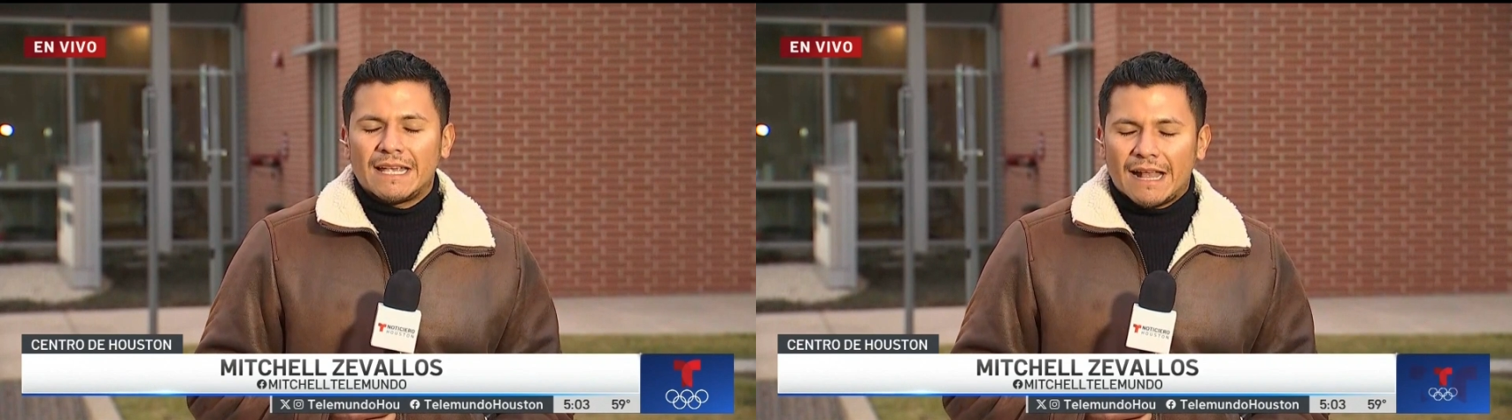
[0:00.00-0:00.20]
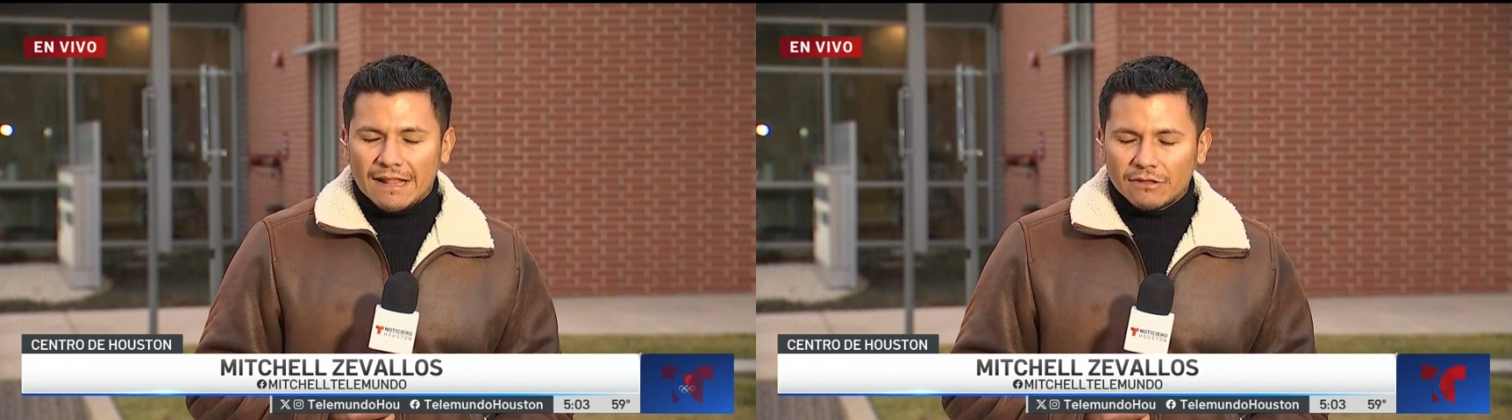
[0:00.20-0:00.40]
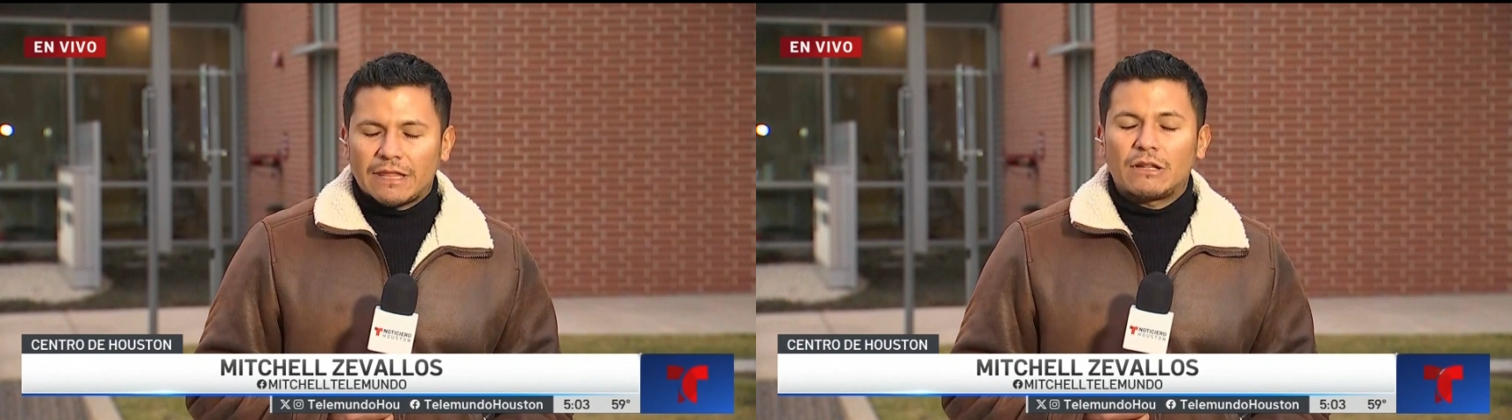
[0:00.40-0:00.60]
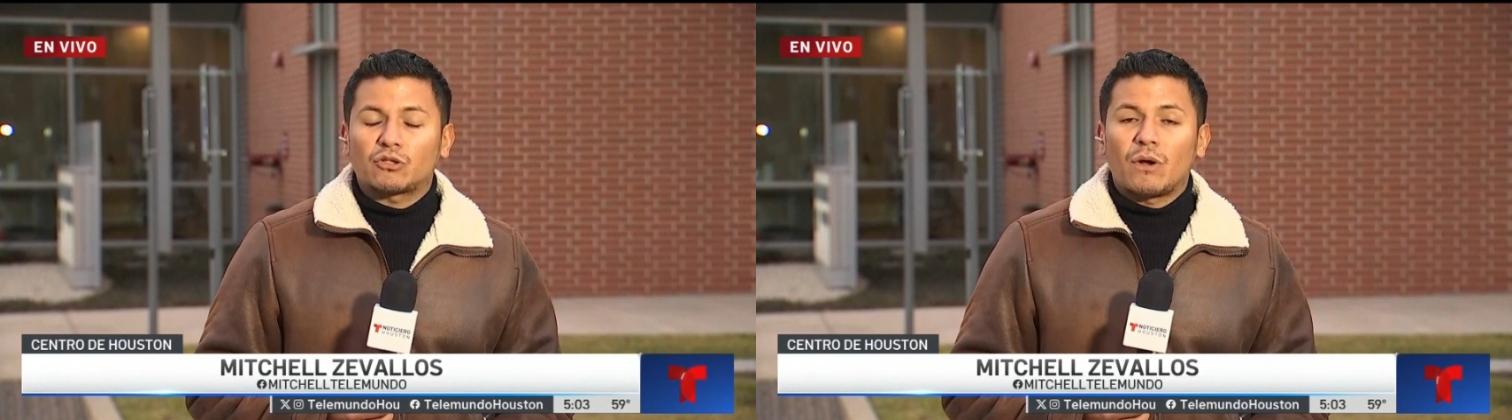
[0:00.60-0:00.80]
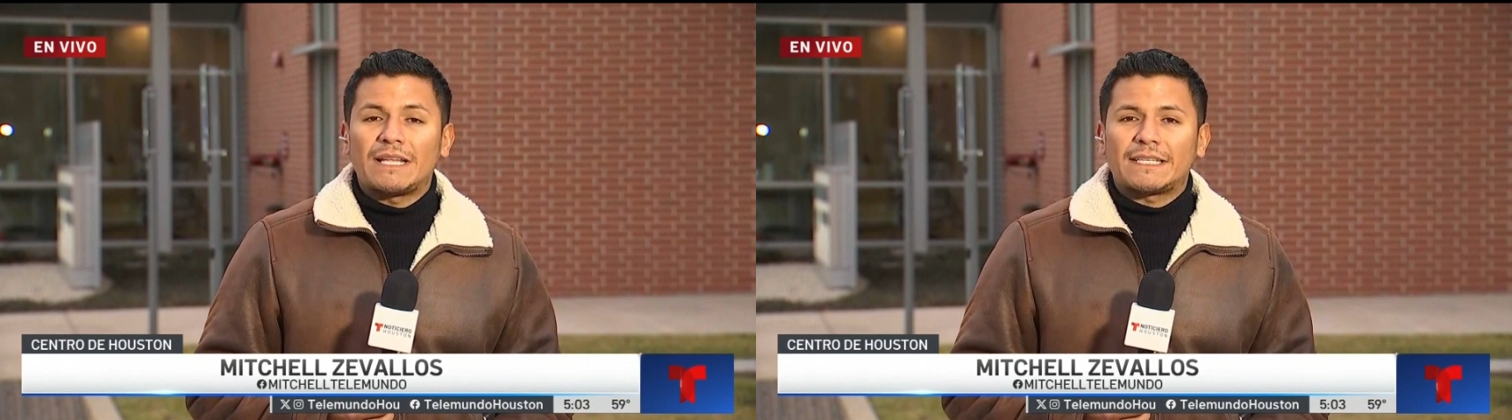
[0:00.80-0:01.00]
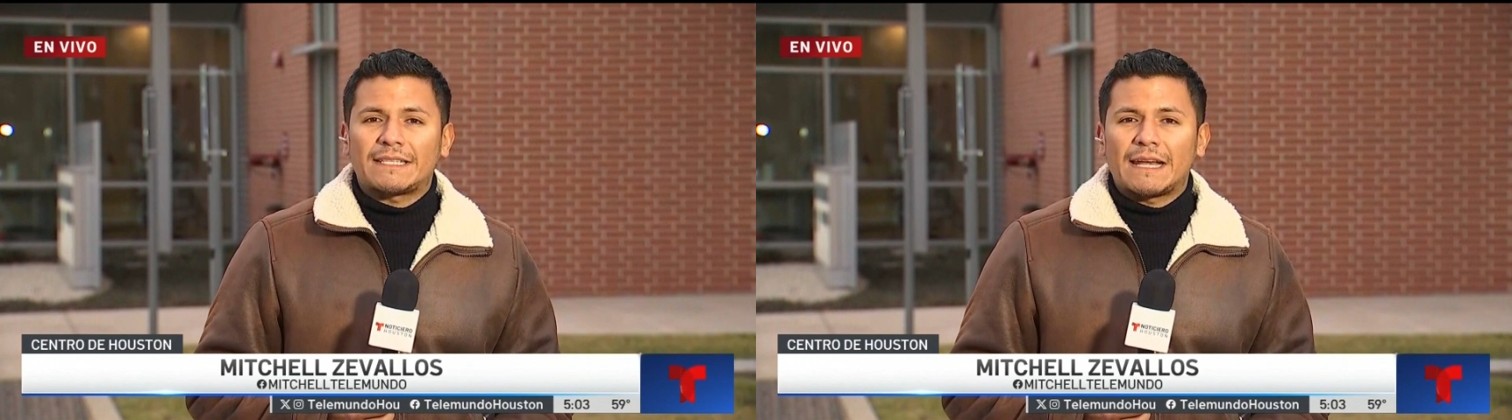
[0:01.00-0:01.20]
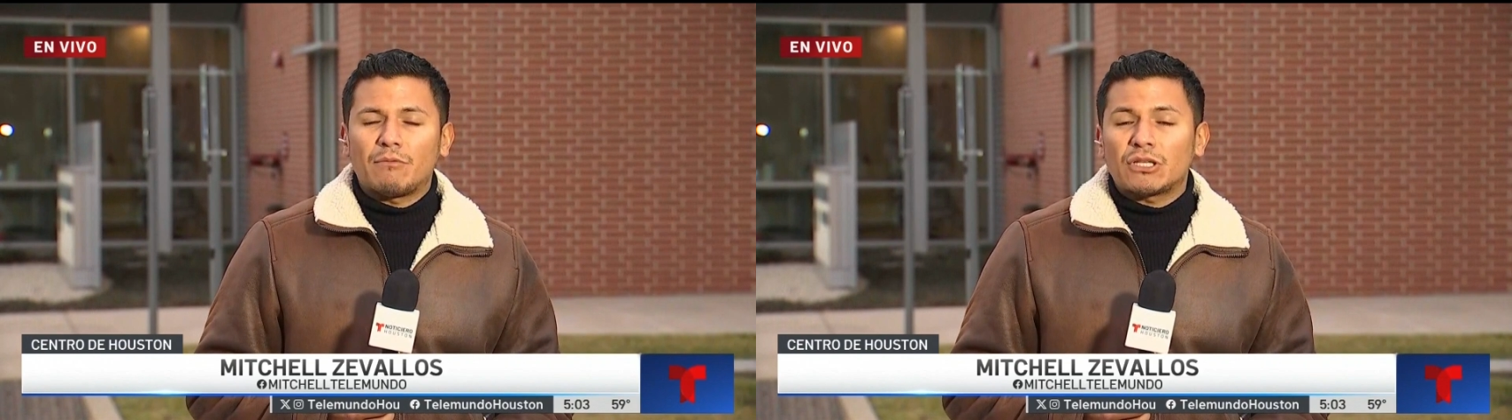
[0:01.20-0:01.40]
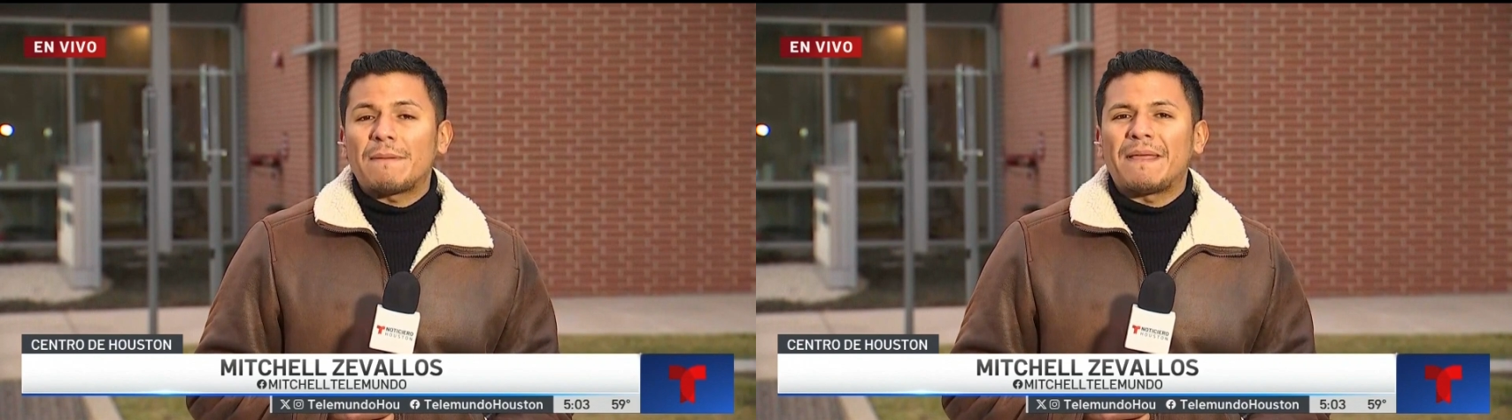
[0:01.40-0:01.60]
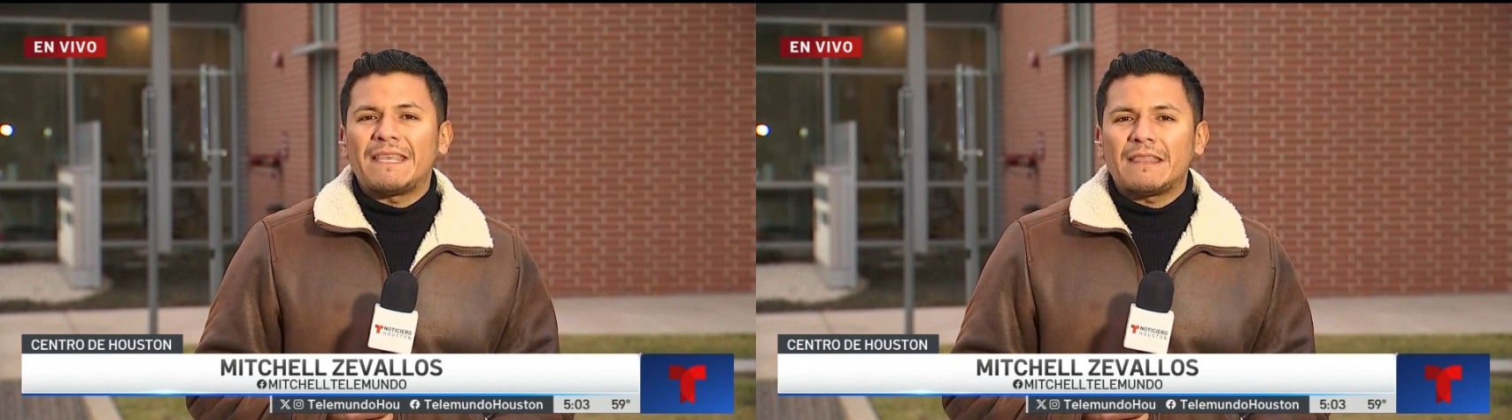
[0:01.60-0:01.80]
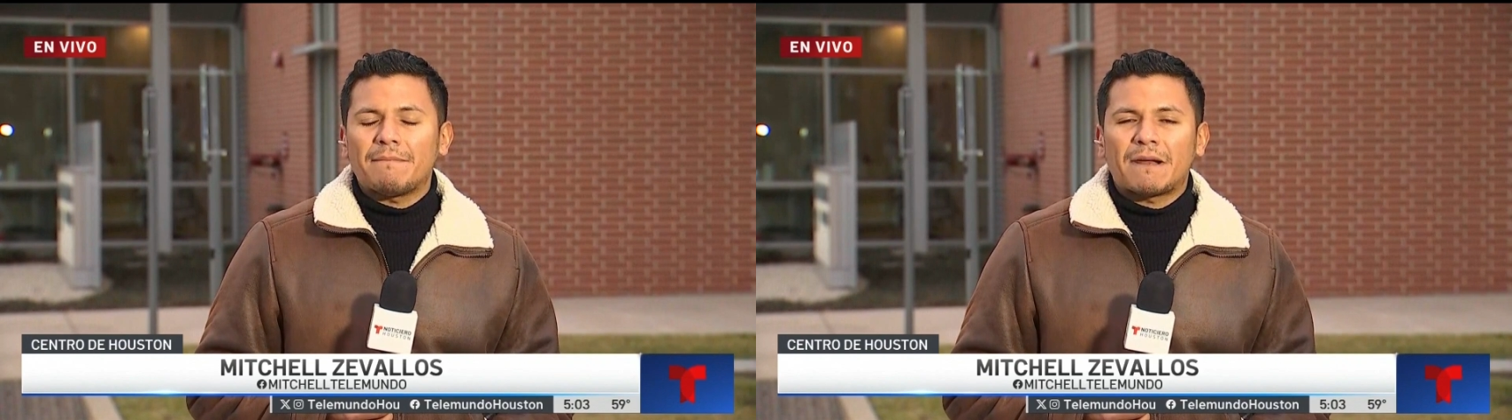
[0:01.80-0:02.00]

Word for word: eh, de los cuales estaremos al pendiente